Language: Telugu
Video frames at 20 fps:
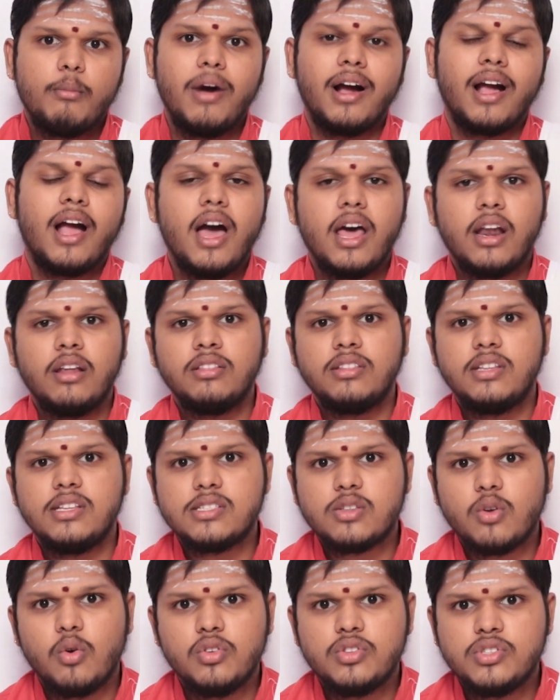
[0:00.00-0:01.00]
బంగారం
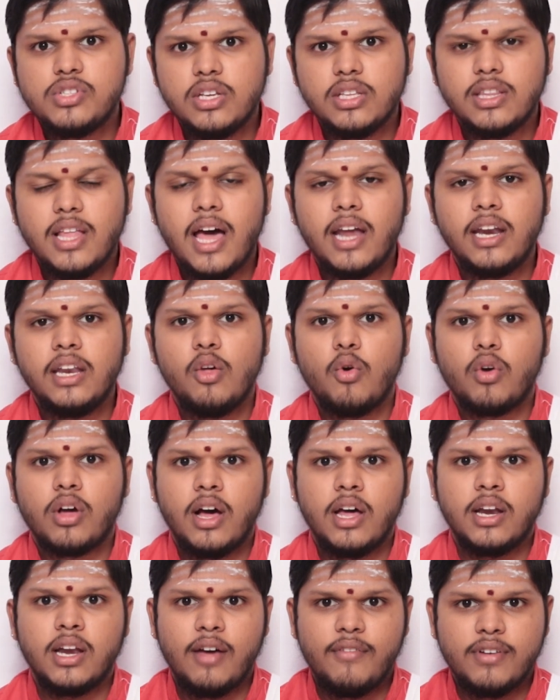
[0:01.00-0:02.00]
తీసుకొచ్చి దాన్ని
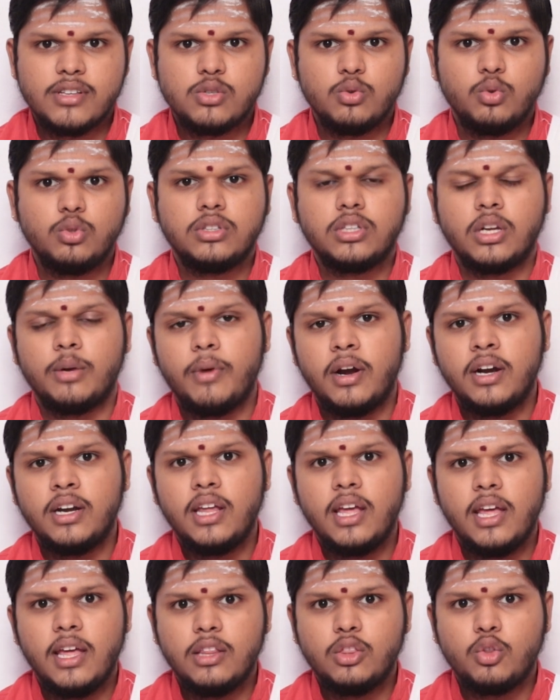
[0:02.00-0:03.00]
ఒక నవసూత్రం
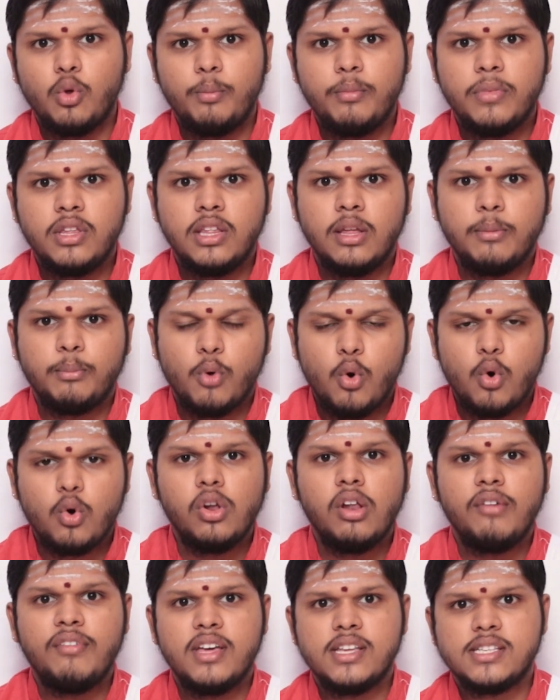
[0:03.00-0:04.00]
అంటే తొమ్మిది
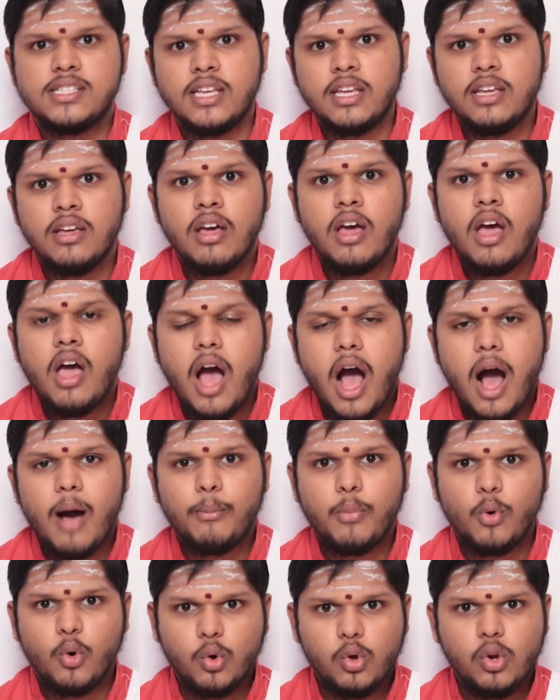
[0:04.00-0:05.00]
పోగులు వేసి ఆ
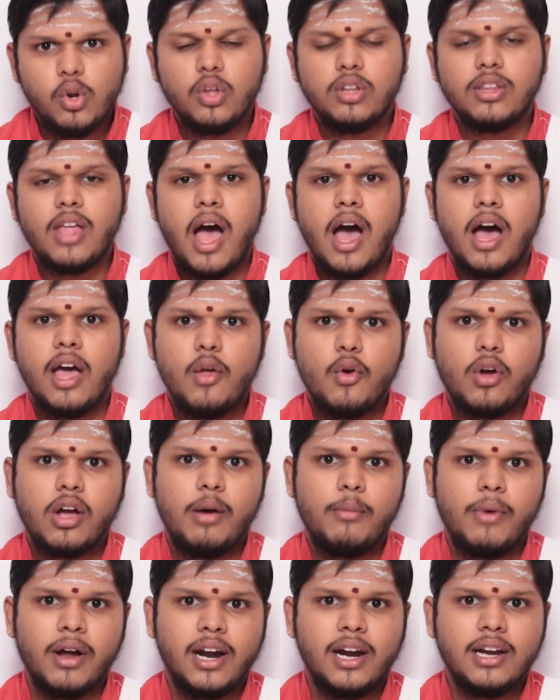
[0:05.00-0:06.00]
పోగుల్లో ఆ యొక్క
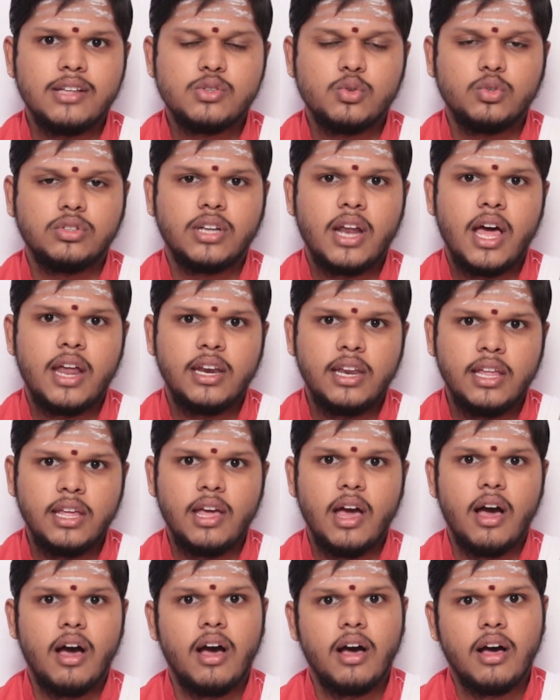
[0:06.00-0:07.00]
మంగళసూత్రాన్ని
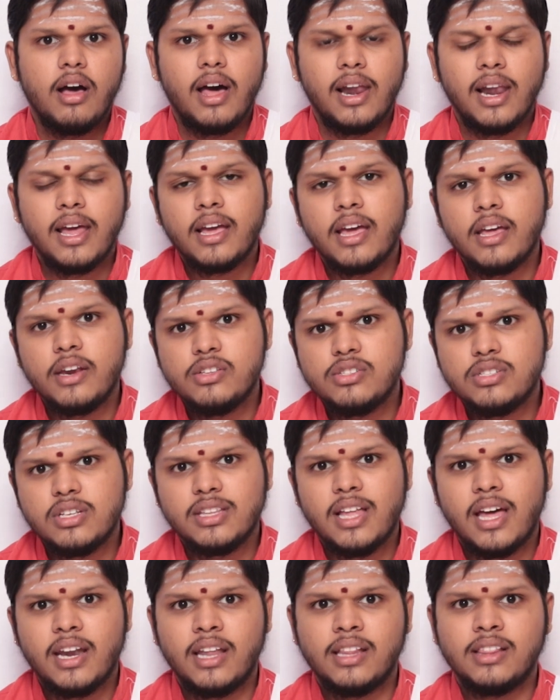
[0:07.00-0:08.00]
అలంకరించి
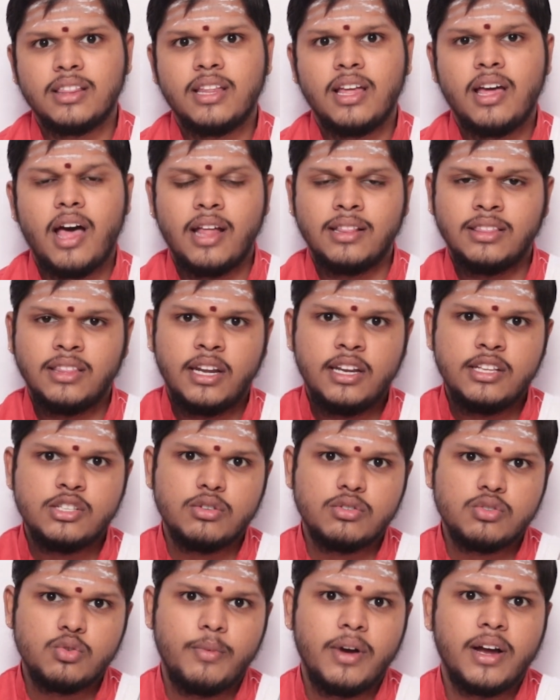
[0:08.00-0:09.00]
దాన్ని అంతా అందరి
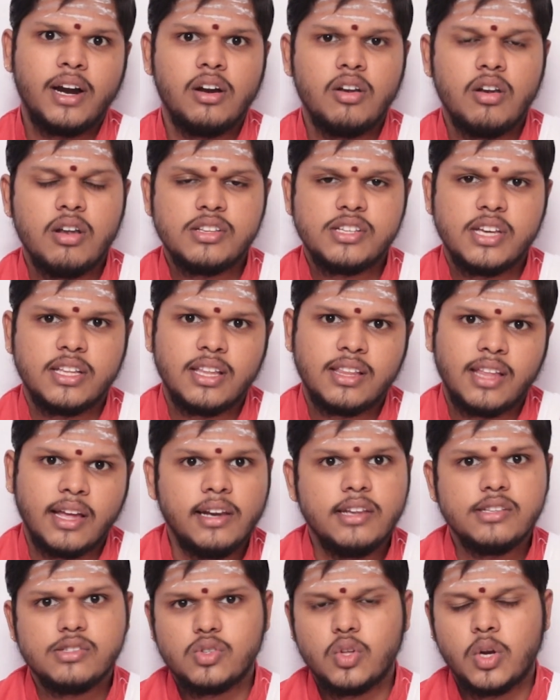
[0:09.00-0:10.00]
సుమంగళుల చేత
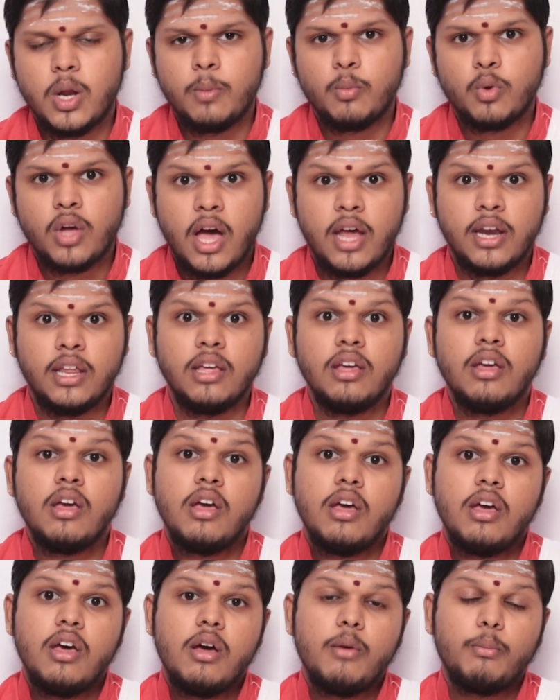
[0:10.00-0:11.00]
తగిలిస్తున్నాము కానీ
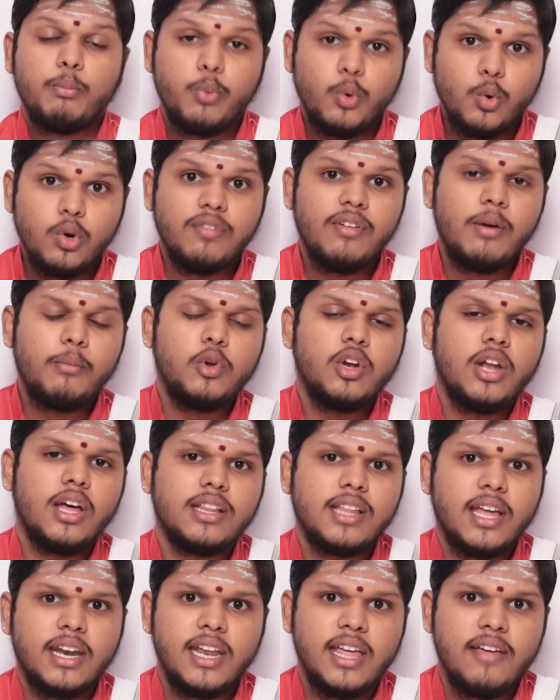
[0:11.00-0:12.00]
పూర్వమున
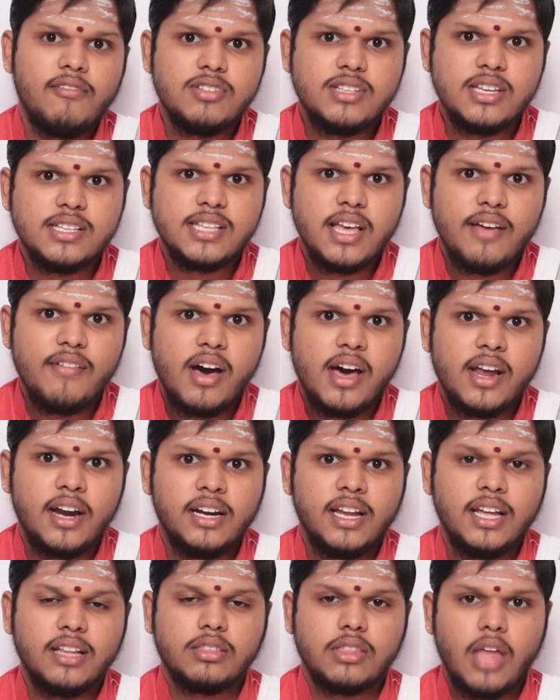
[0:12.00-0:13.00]
దాన్ని ఏమి
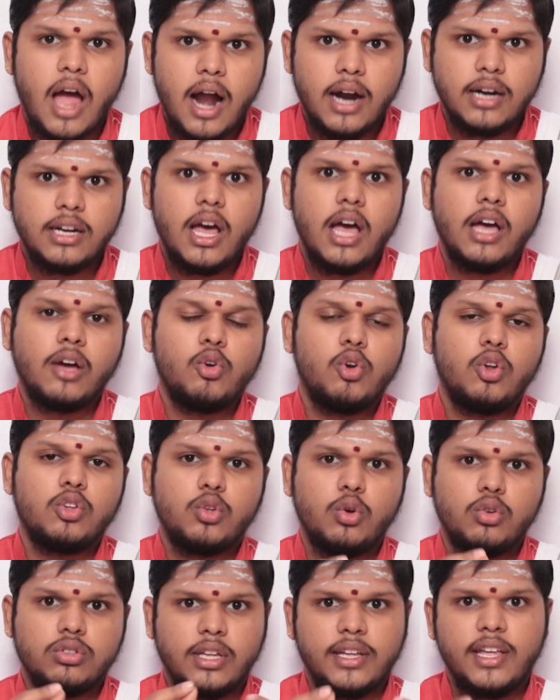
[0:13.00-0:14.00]
చేసేవారంటే
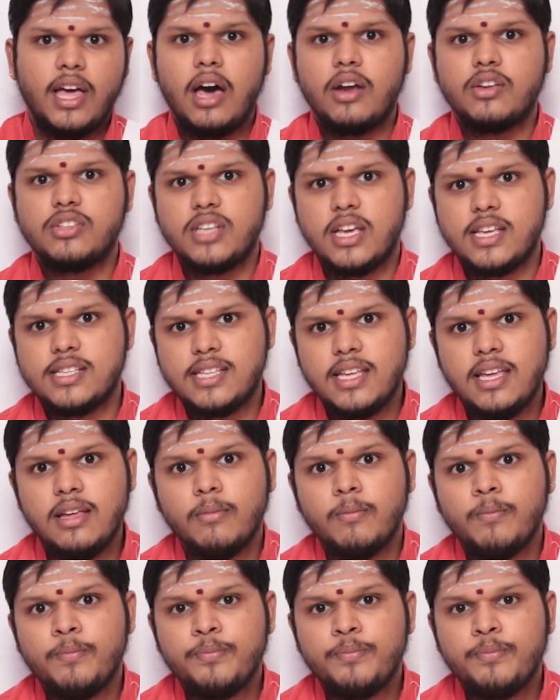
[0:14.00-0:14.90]
తాటాకులతో తయారు చేసి